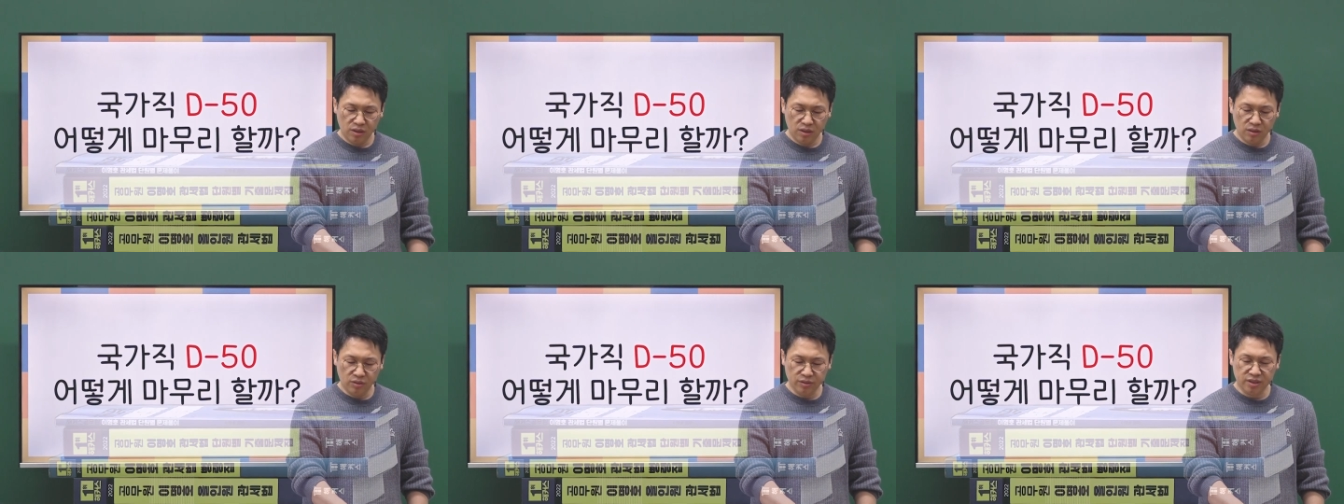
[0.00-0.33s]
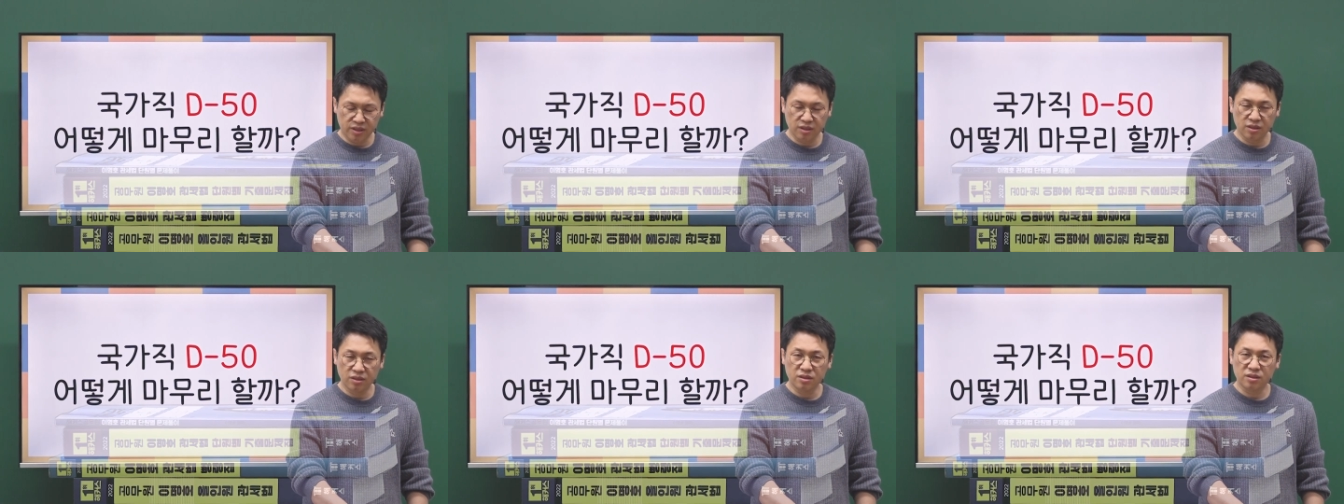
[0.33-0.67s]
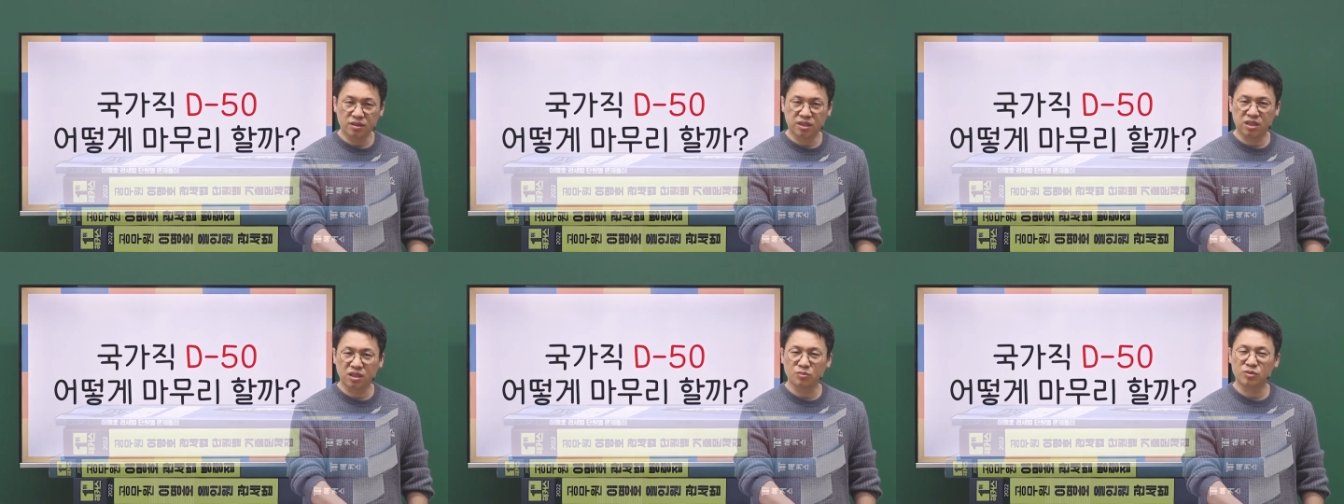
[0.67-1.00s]
이것은
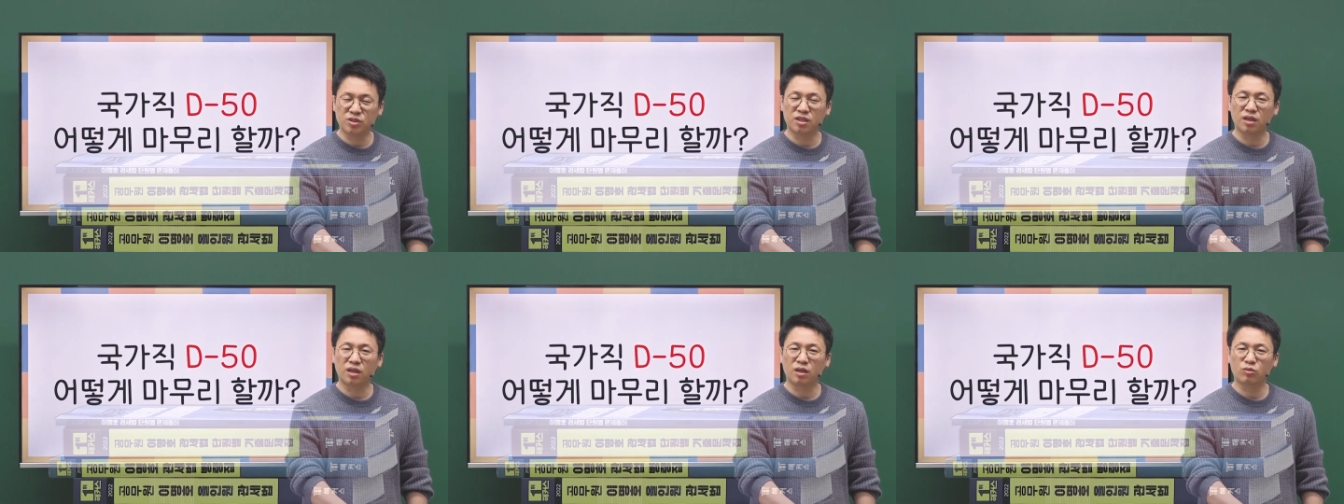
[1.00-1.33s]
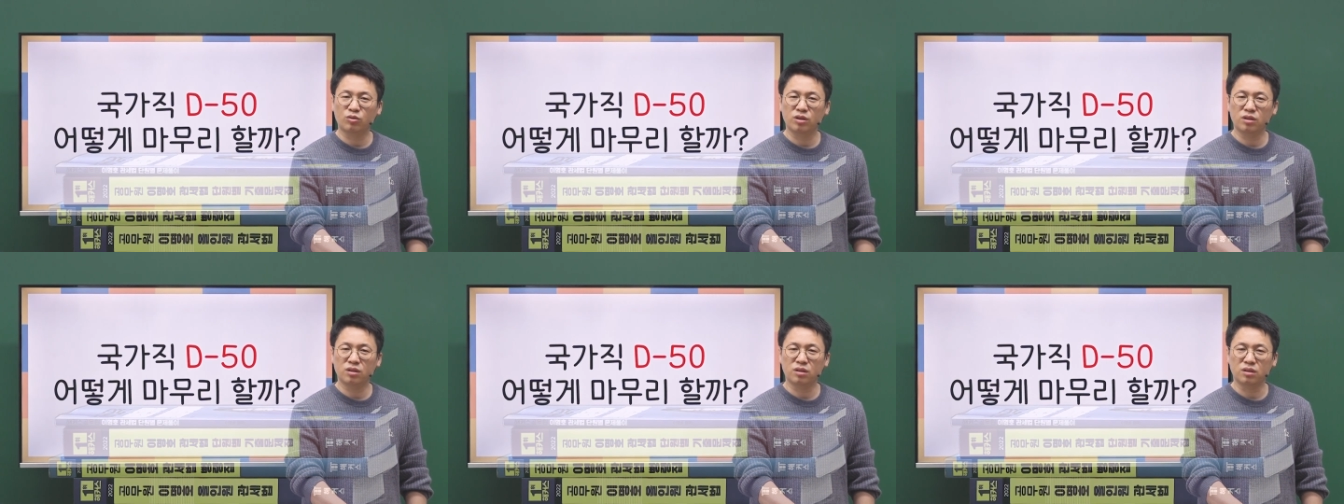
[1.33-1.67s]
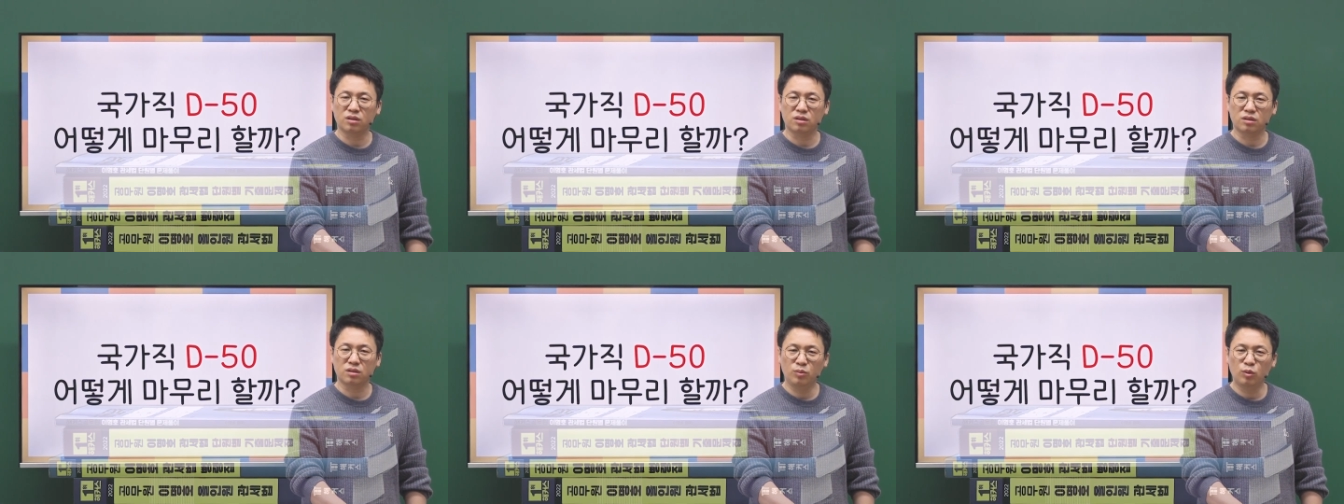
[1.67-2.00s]
지금 진행하고
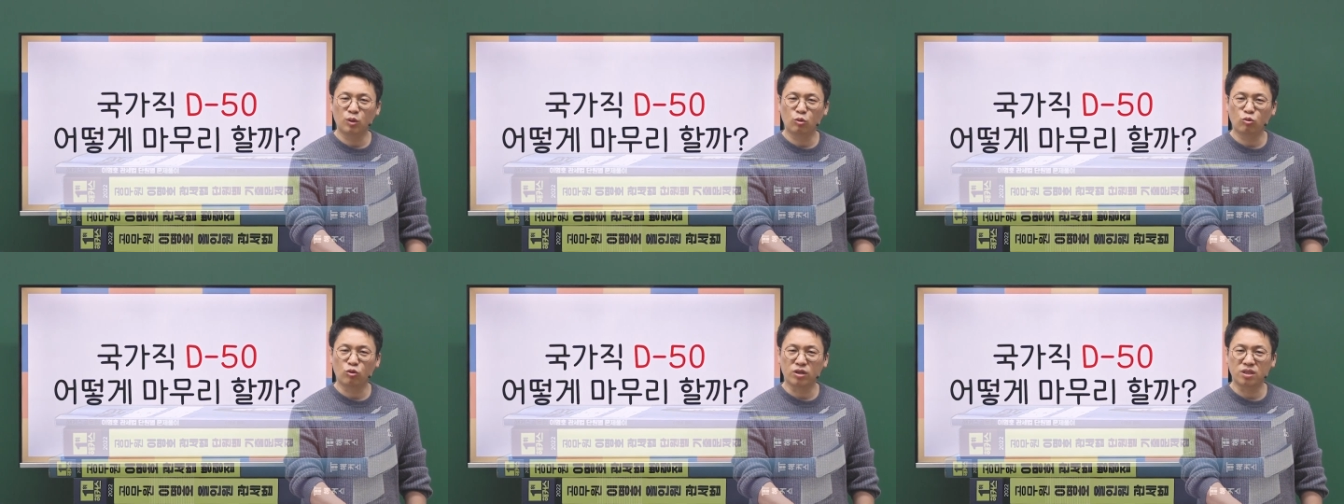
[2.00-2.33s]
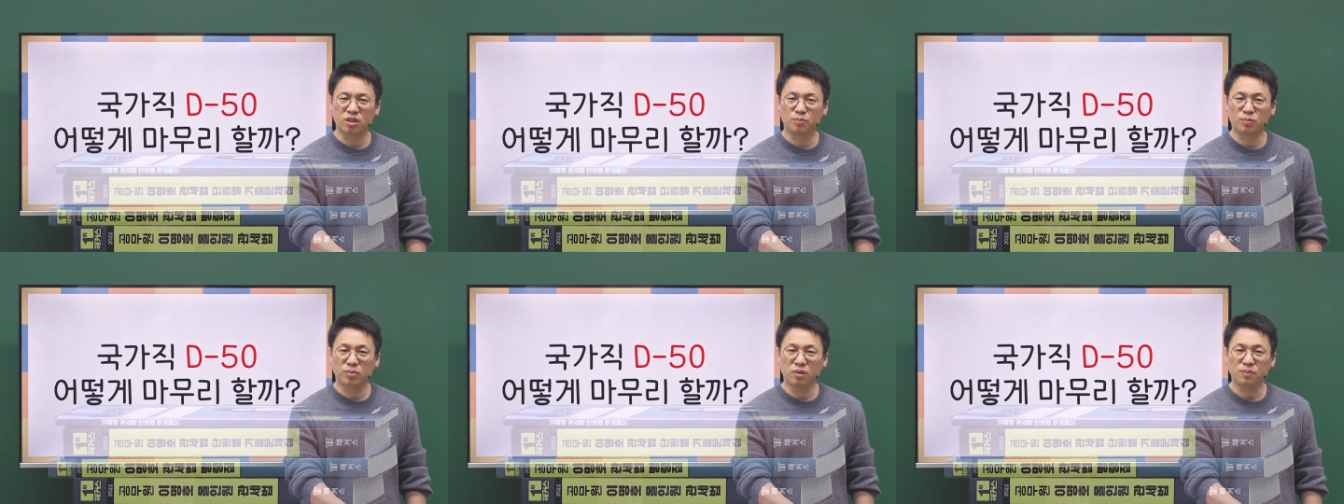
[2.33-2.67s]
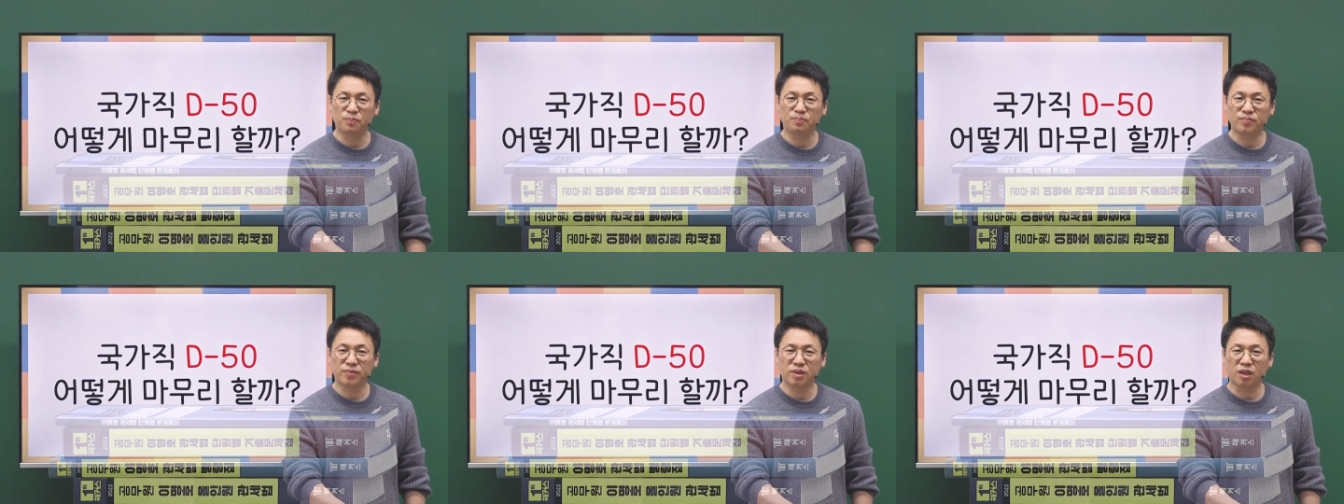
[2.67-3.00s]
있는 이명호 관세법